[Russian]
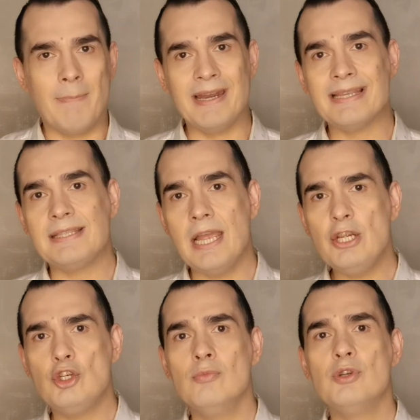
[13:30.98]

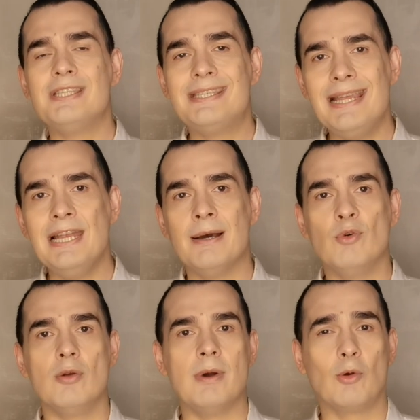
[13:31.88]
По-настоящему сильному
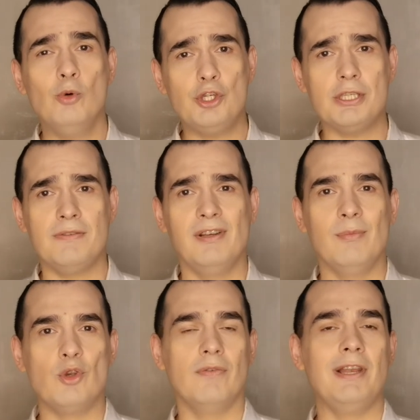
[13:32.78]
и могущественному
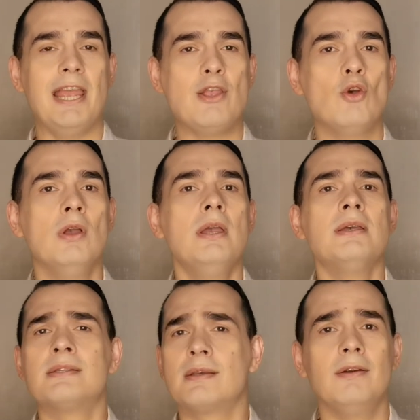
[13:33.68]
явлению
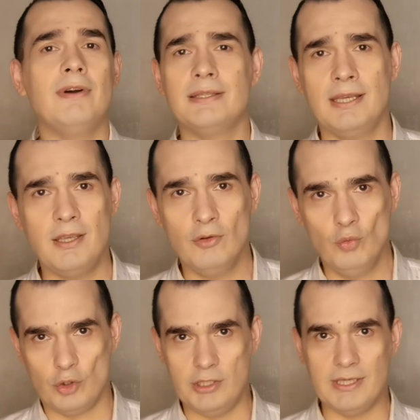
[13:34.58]
скрываться не
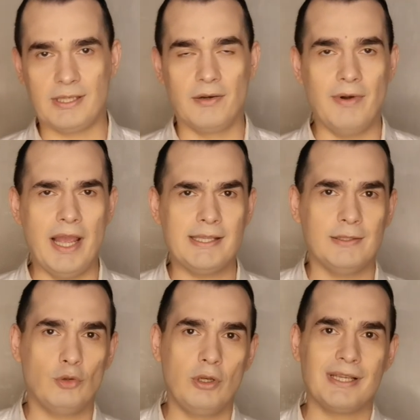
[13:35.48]
нужно, скрывается
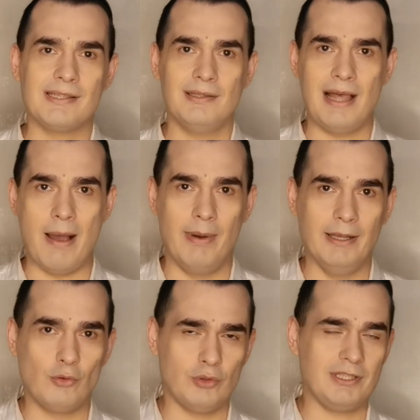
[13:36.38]
только слабое,
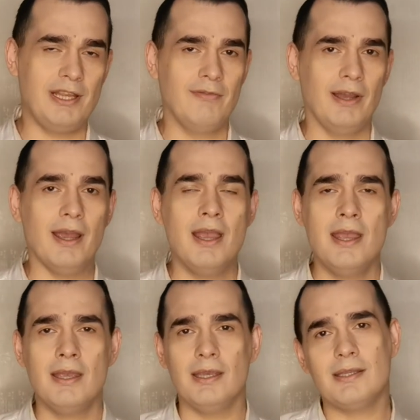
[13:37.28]
трусливое
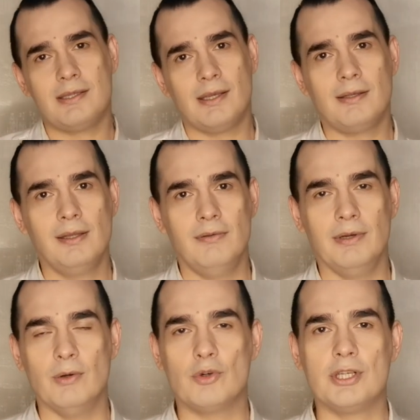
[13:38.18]
и уж